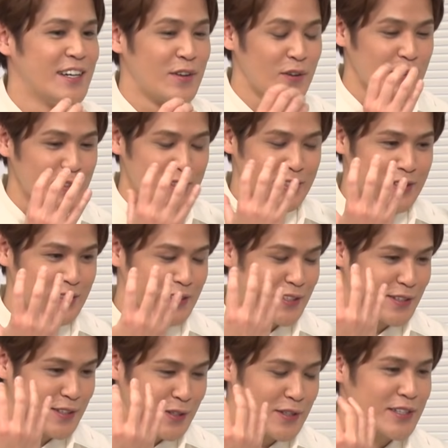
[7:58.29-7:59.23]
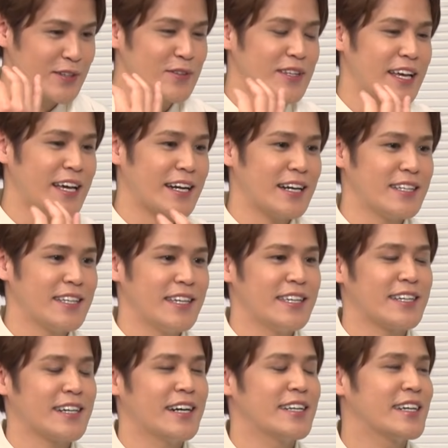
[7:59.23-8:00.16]
本当に穏やかで
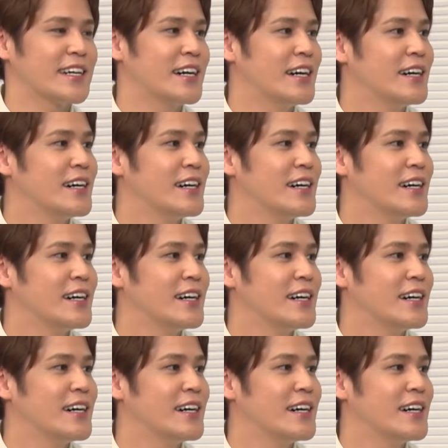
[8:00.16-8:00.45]
光が